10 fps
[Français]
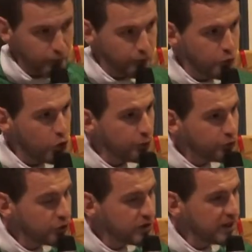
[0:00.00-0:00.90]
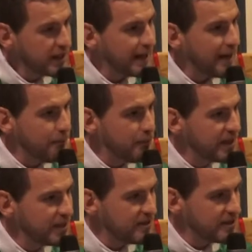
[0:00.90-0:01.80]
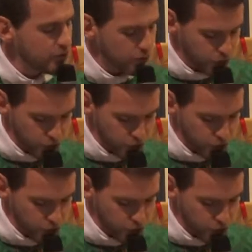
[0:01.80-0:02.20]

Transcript: pour obtenir la bénédiction de